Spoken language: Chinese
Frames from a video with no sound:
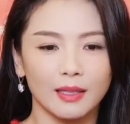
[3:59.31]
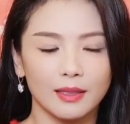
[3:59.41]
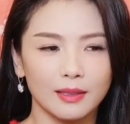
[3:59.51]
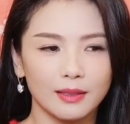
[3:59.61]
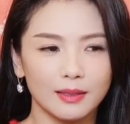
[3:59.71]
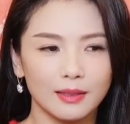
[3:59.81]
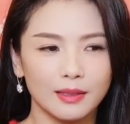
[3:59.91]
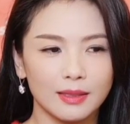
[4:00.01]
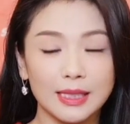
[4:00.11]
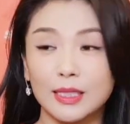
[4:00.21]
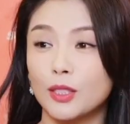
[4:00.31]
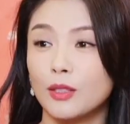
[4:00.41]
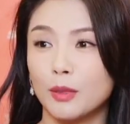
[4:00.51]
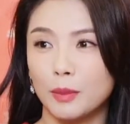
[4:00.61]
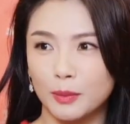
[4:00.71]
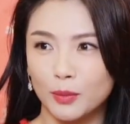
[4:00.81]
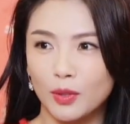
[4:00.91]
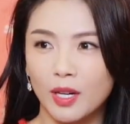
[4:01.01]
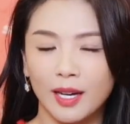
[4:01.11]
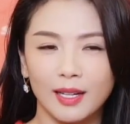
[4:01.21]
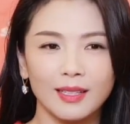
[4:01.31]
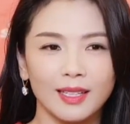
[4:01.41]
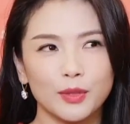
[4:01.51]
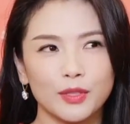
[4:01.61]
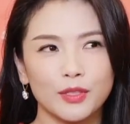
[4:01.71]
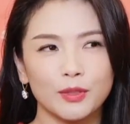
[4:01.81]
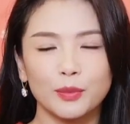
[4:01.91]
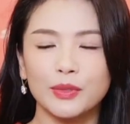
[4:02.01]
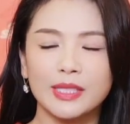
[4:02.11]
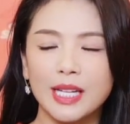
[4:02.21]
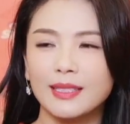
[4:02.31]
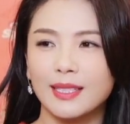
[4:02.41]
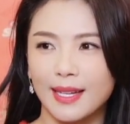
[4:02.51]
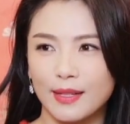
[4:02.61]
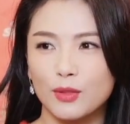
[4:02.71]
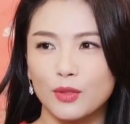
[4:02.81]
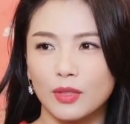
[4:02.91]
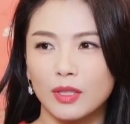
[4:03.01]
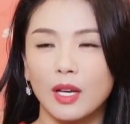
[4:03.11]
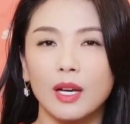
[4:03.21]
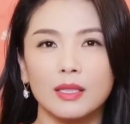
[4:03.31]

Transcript: 呃紧凑和奔波哈，确实是不一样的感觉。